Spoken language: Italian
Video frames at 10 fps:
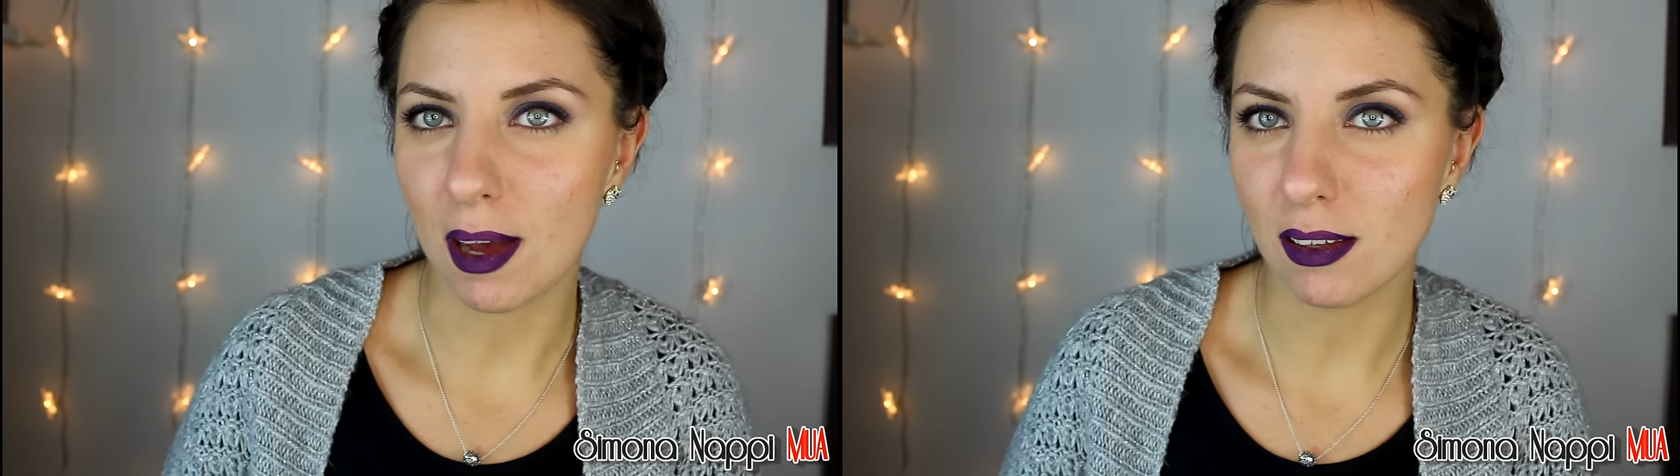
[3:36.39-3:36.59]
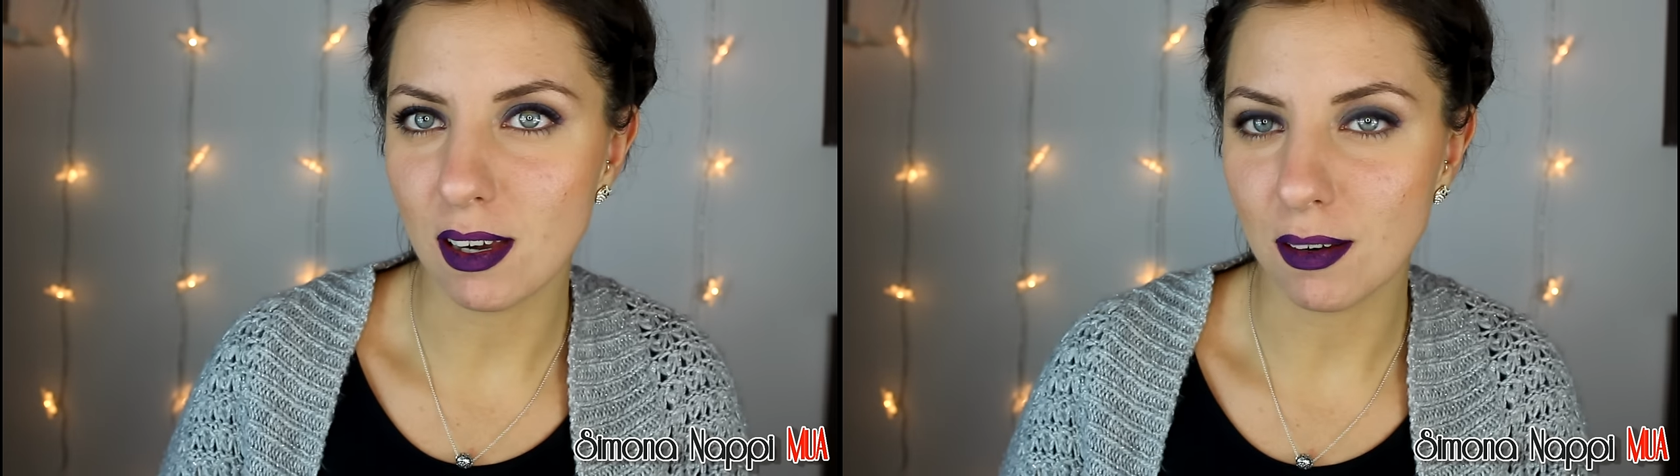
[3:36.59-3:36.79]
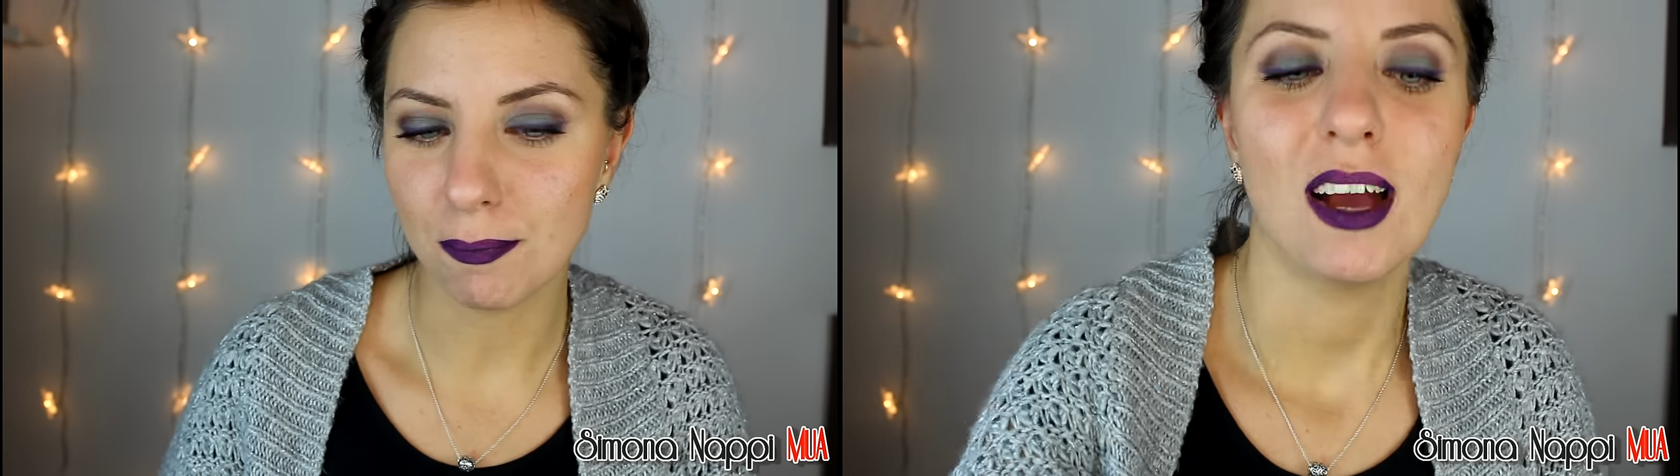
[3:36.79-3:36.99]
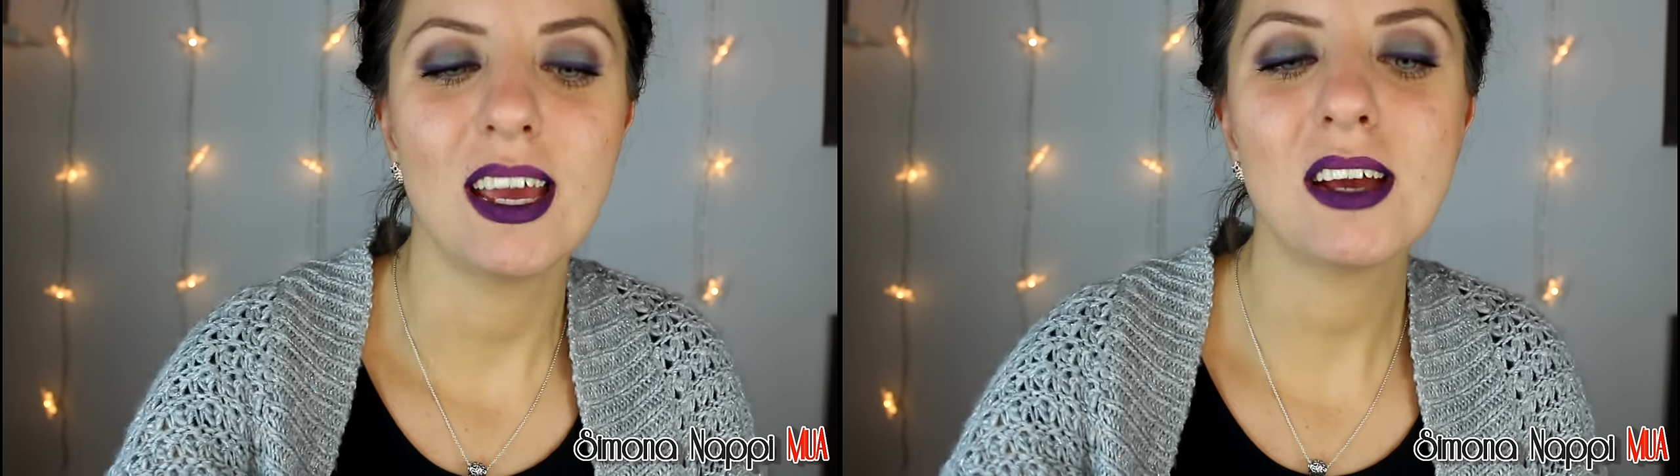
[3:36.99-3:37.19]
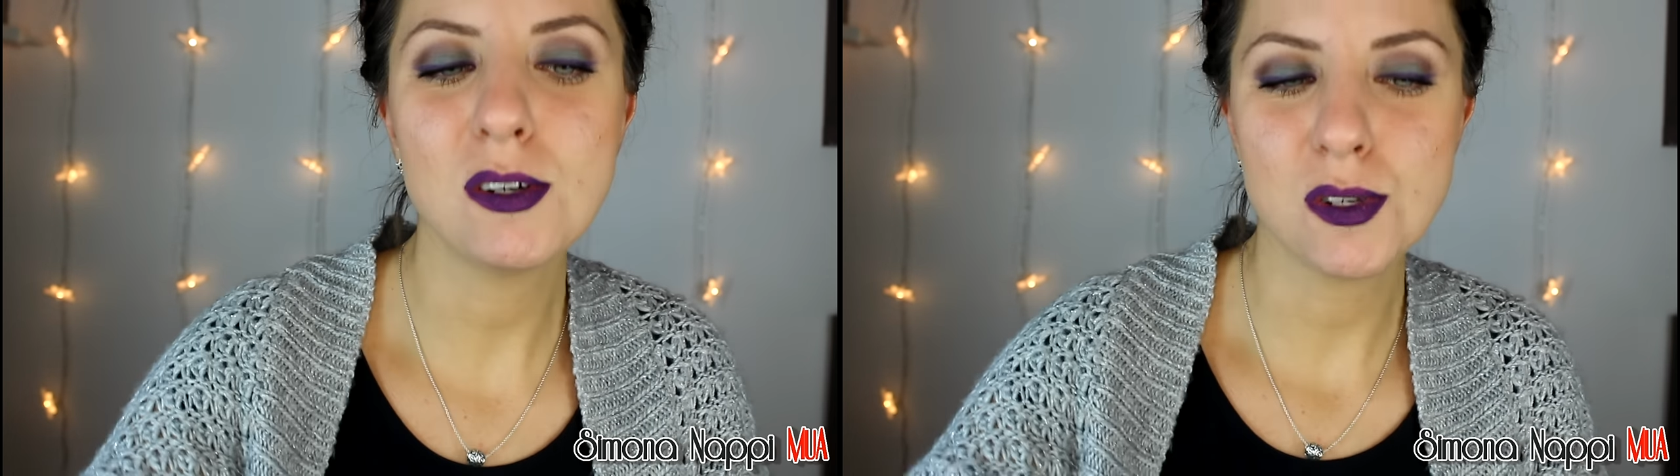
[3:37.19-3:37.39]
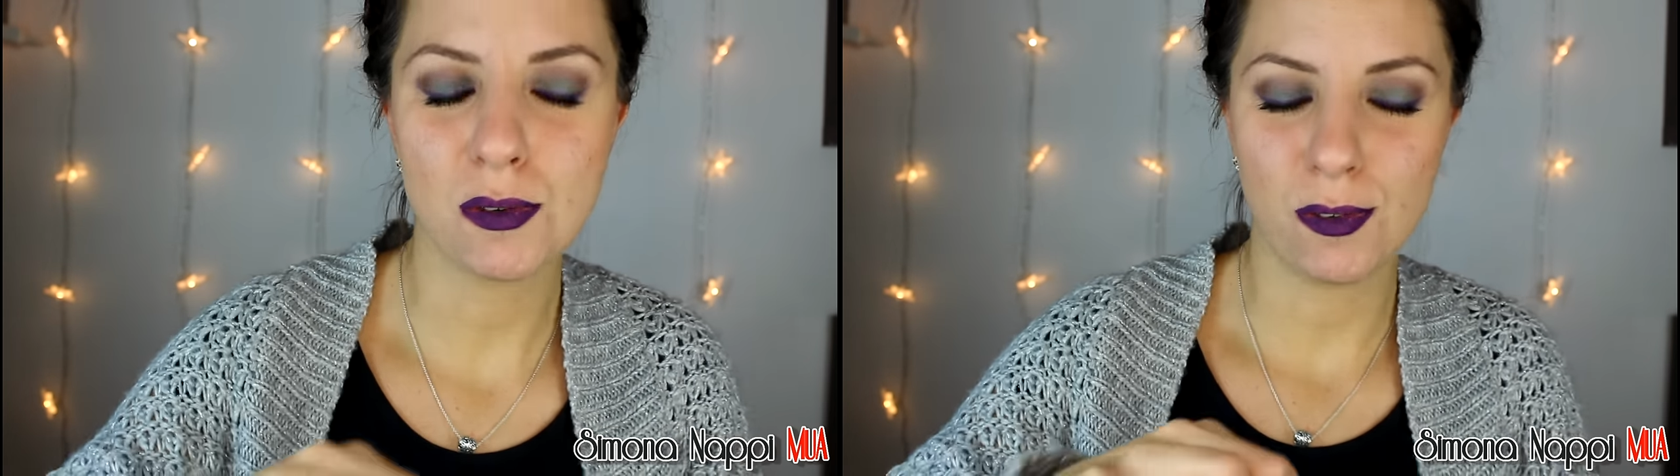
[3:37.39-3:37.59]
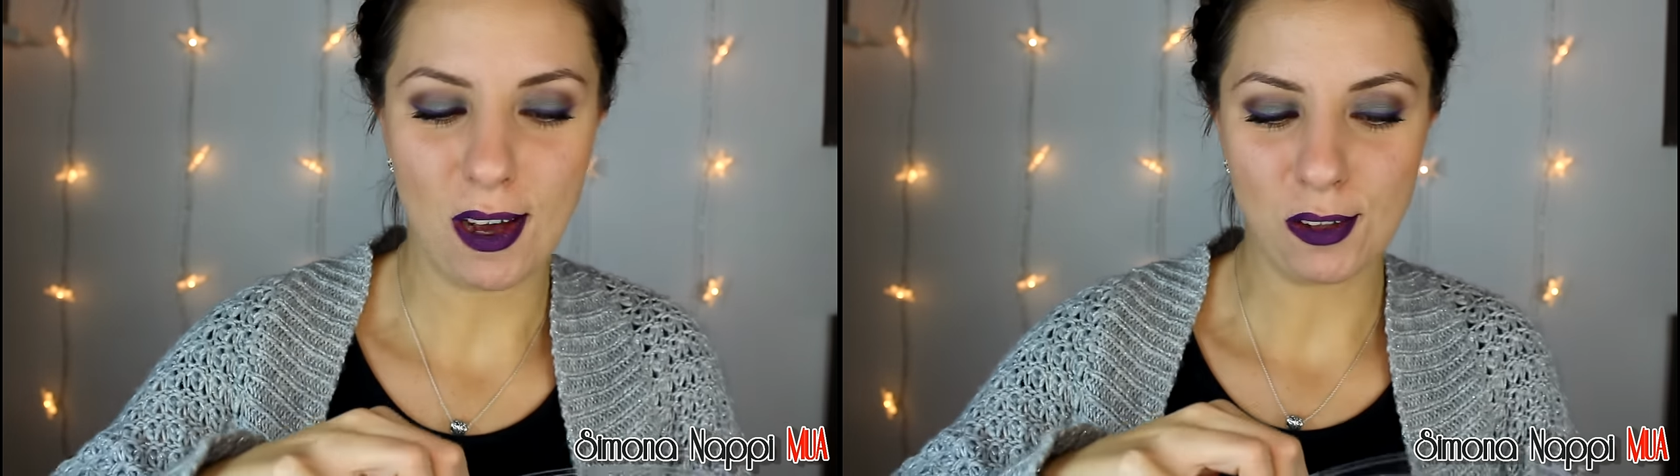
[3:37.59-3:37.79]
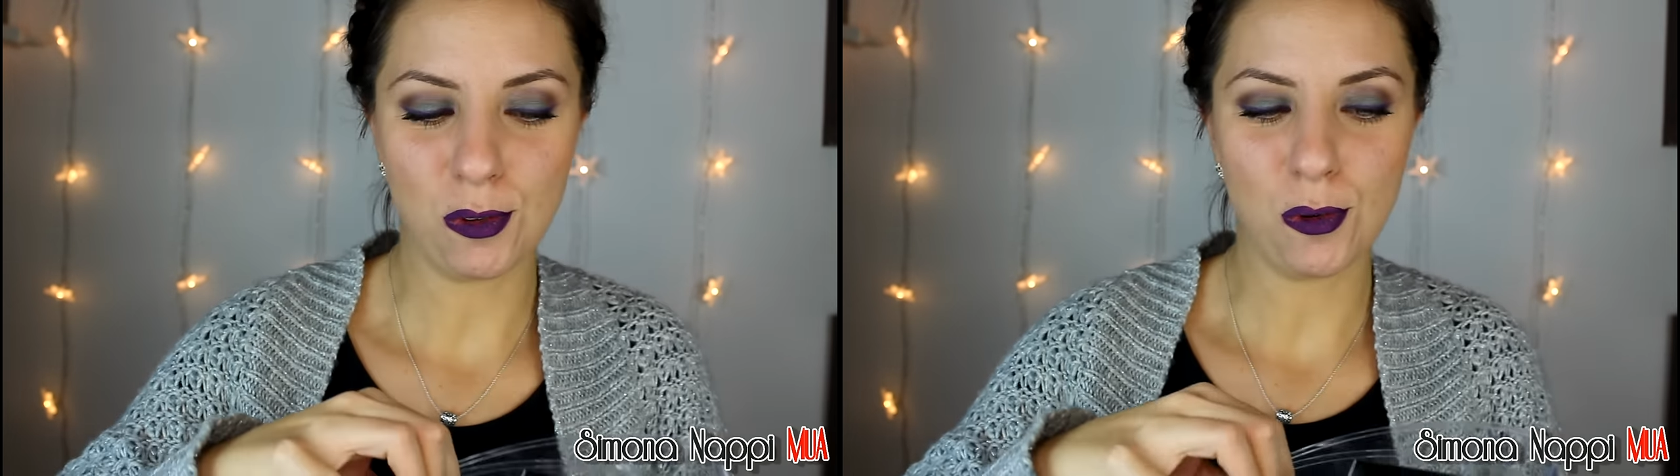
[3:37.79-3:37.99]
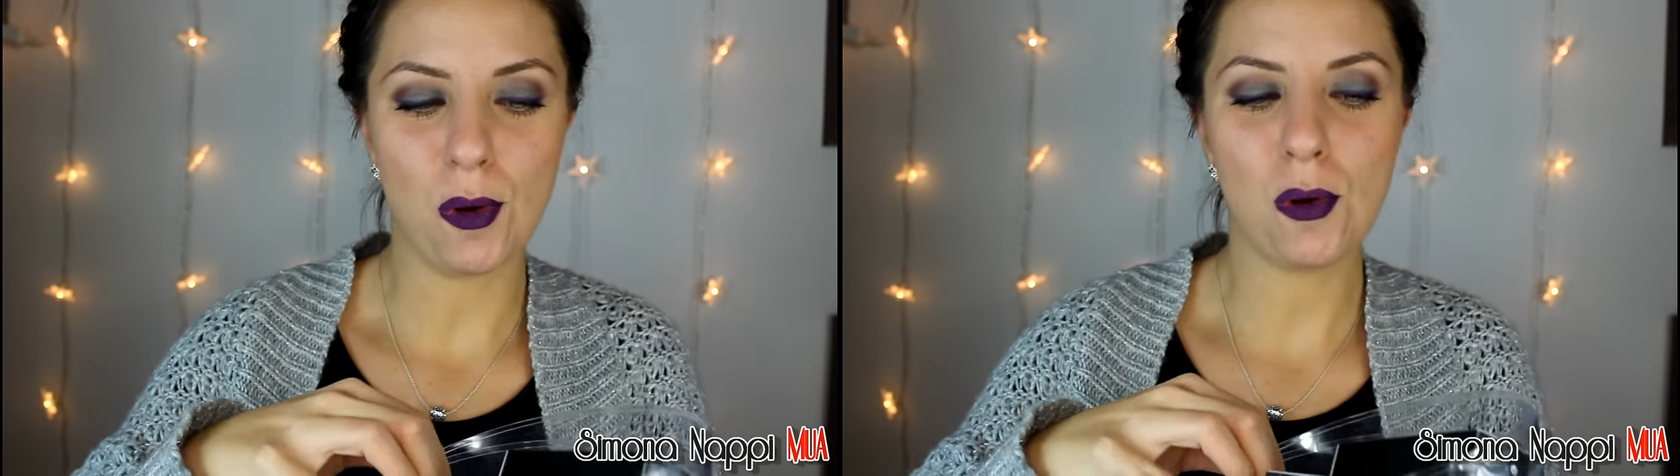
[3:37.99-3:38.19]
madre. Che cosa ho fatto?